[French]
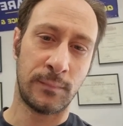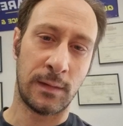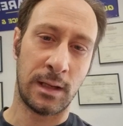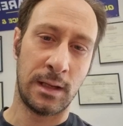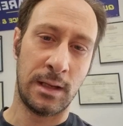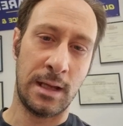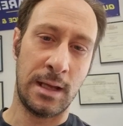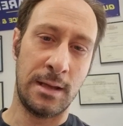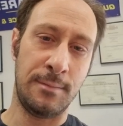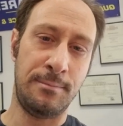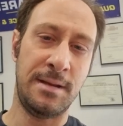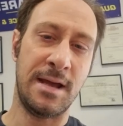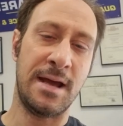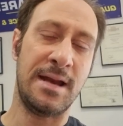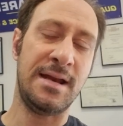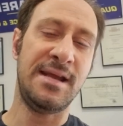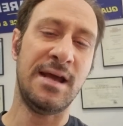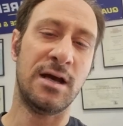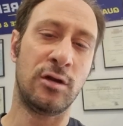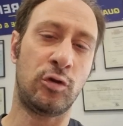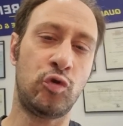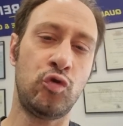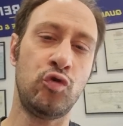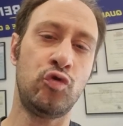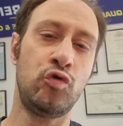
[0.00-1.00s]
eh bien il y a
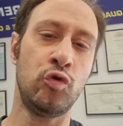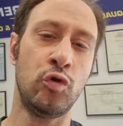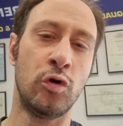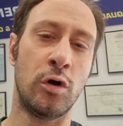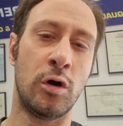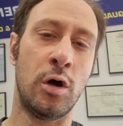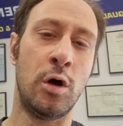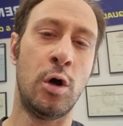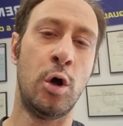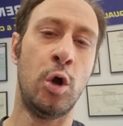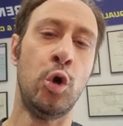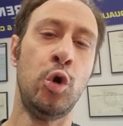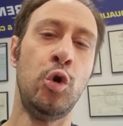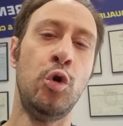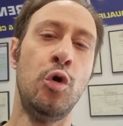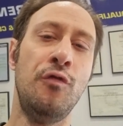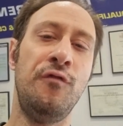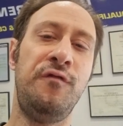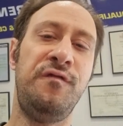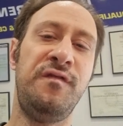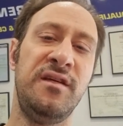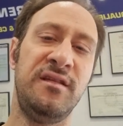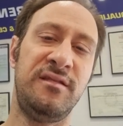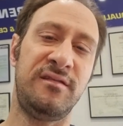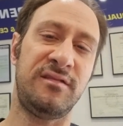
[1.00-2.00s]
toujours le
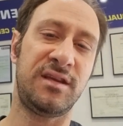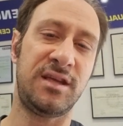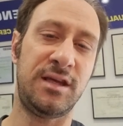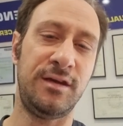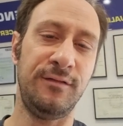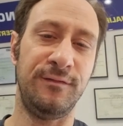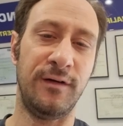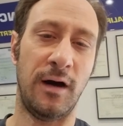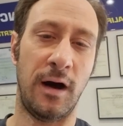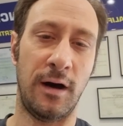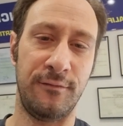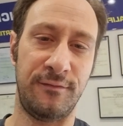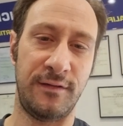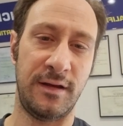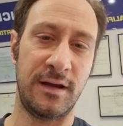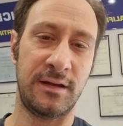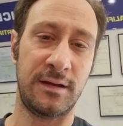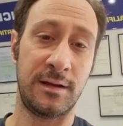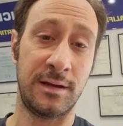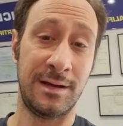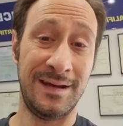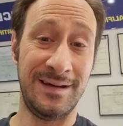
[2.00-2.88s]
vice qui va avec.